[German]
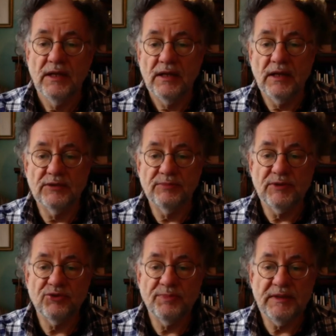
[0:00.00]
Also
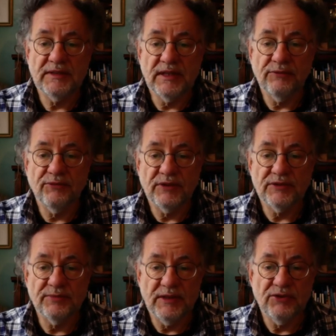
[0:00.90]
man spricht davon,
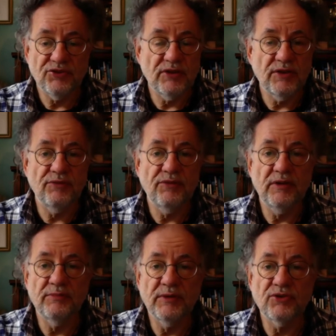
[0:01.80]
dass Menschen, die
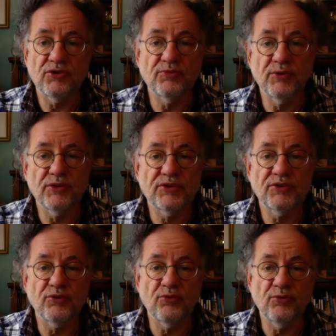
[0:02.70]
viel mit Schmutz
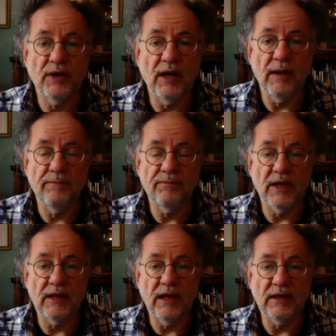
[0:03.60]
zu tun haben,
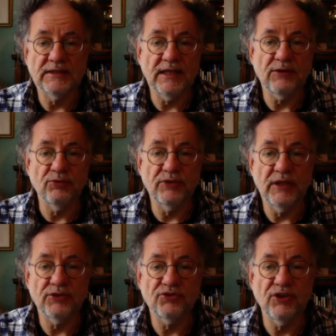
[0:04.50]
eine Art
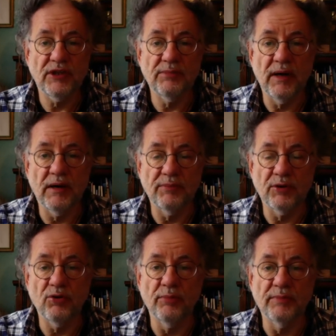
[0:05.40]
sekundäres Stigma
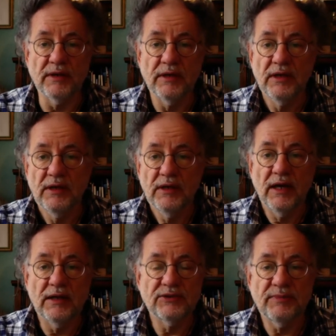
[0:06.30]
bekommen.
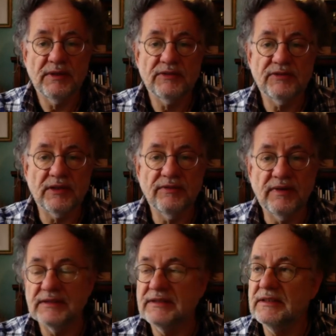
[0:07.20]
Also man ist dann
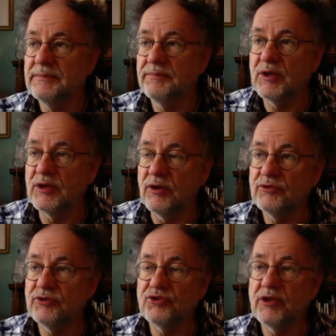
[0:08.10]
quasi
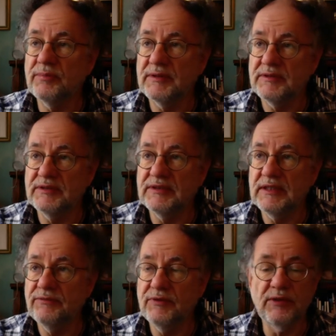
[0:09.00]
genauso
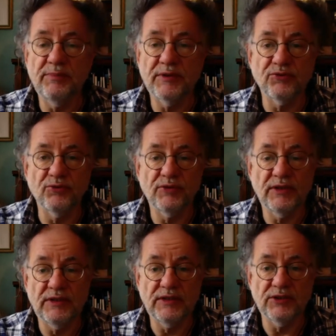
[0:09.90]
stigmatisiert wie die
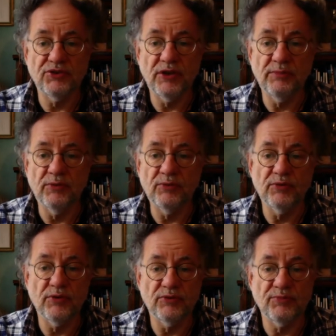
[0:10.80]
Personen, die das Stigma
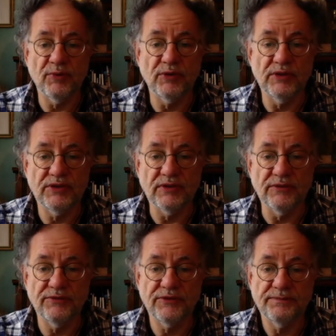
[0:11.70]
ursprünglich
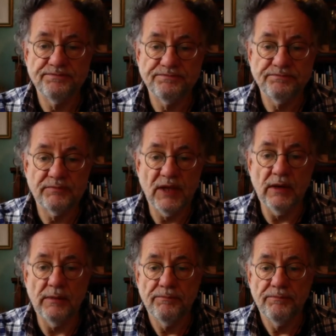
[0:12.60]
trifft. Ja.